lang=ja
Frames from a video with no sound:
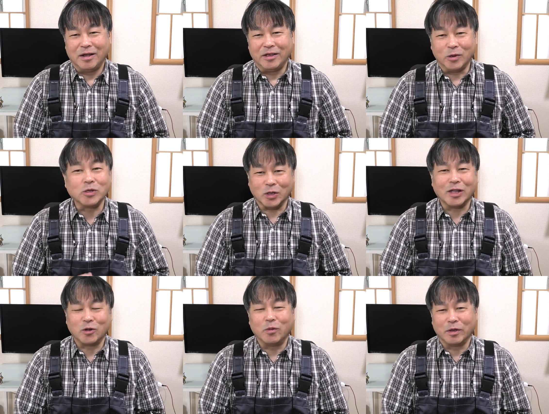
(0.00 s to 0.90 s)
要素
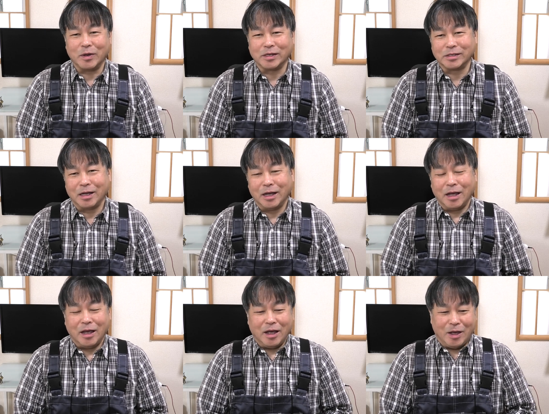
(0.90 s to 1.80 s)
だと思います
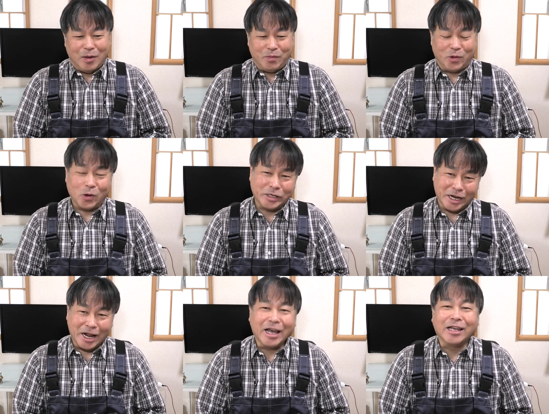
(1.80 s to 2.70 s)
プロ
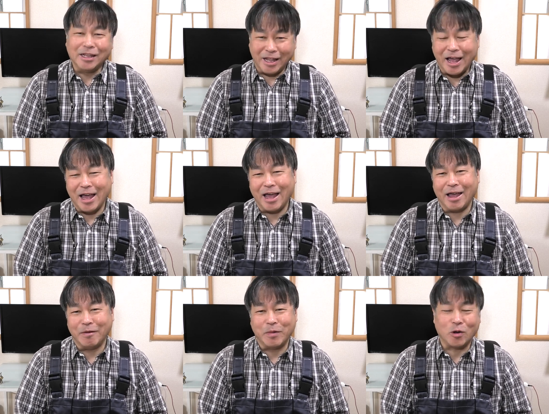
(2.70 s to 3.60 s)
じゃないん
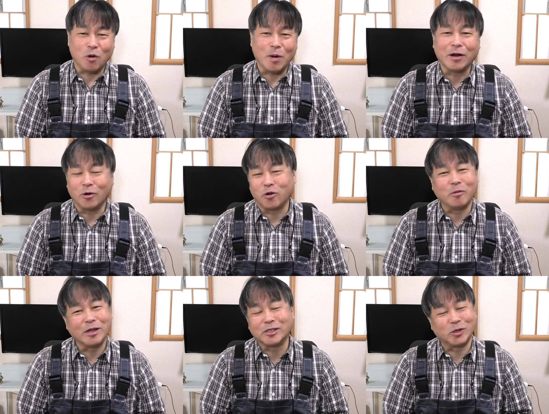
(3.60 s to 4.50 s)
で、まあ、5万6
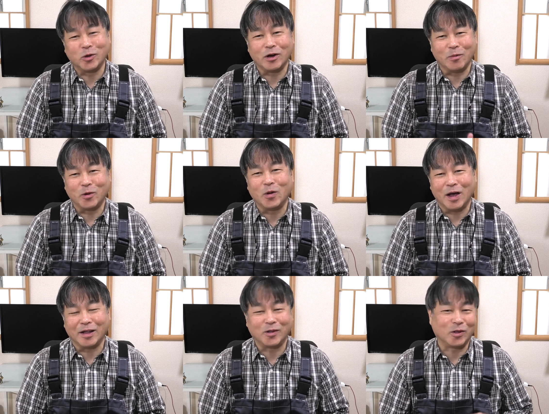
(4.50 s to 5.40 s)
万するようなもの
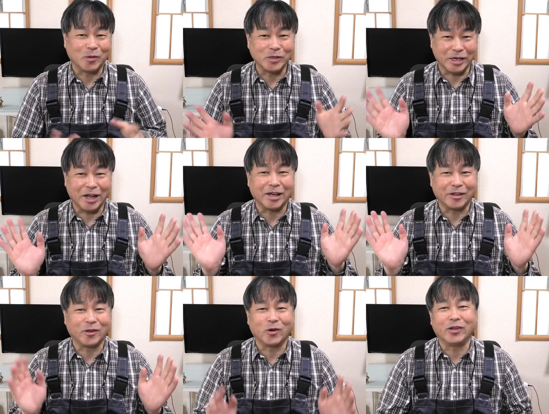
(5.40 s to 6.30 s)
はとてもじゃない
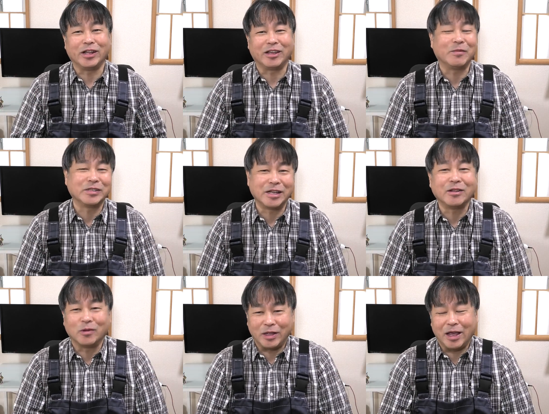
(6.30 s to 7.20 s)
けど用意できませ
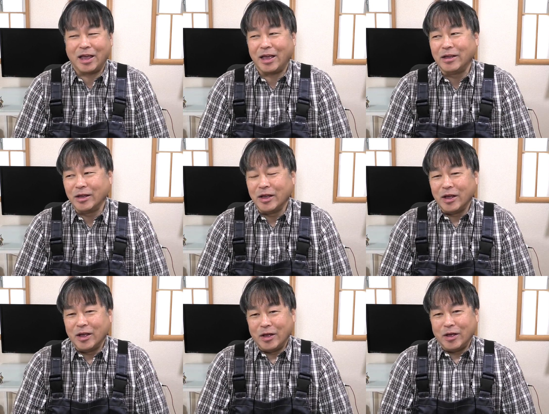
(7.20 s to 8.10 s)
んので
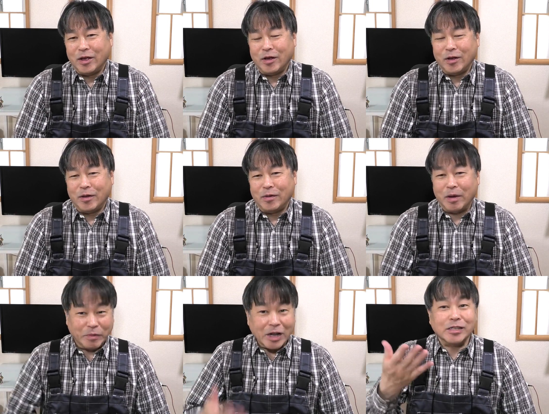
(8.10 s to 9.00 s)

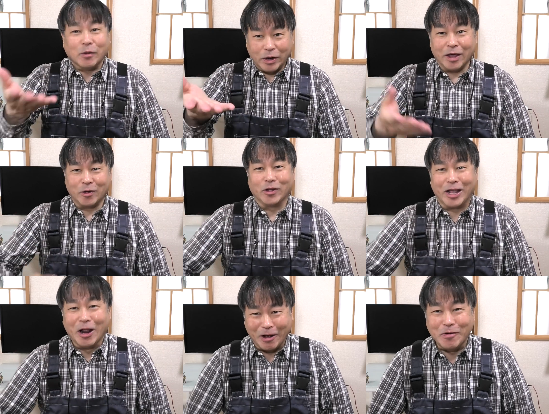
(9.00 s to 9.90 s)
まあ皆さんもね用意で
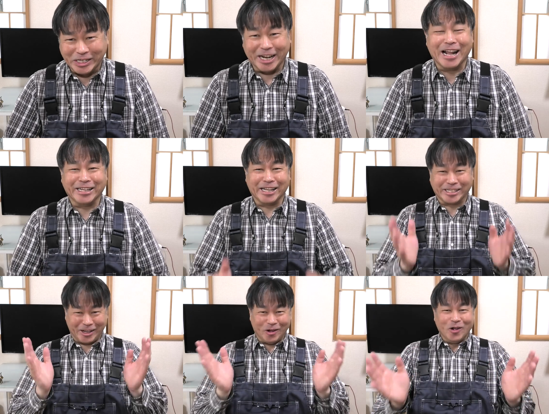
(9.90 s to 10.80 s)
きるかもしれないんで
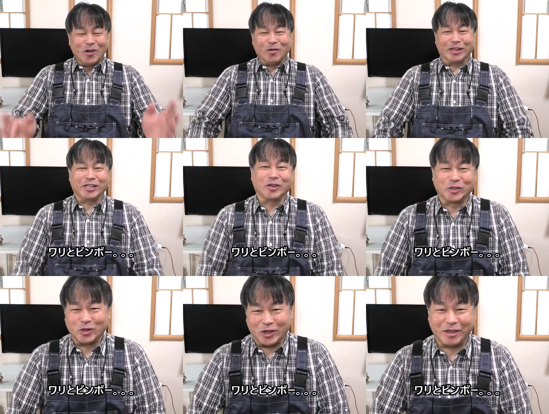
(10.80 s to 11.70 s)
すけど私は
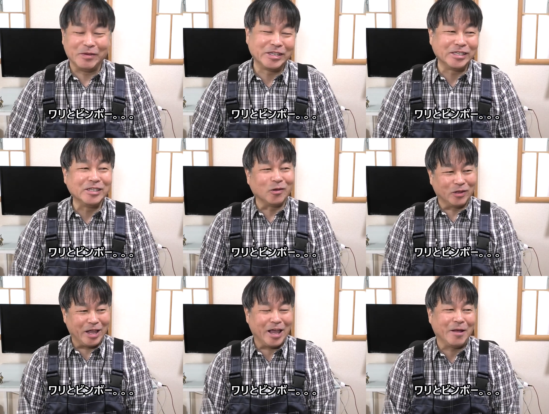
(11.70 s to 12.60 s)
ちょっと厳しいの
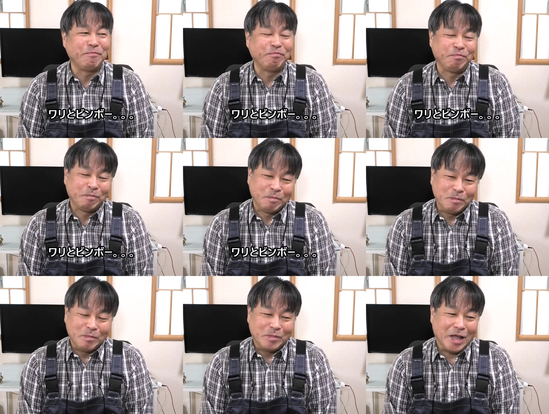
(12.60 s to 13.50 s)
で
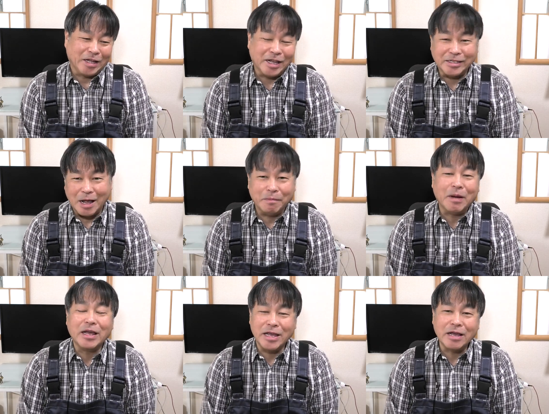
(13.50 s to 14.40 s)
大体3
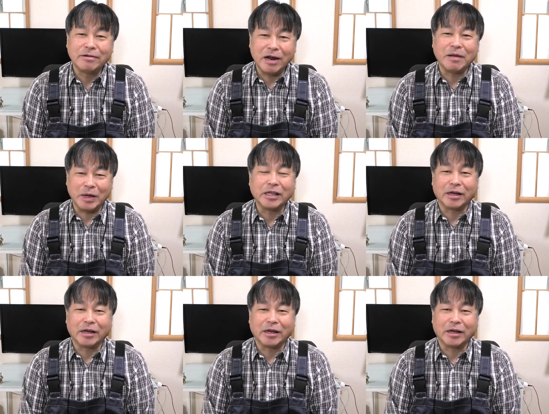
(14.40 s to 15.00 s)
万円ぐらいまで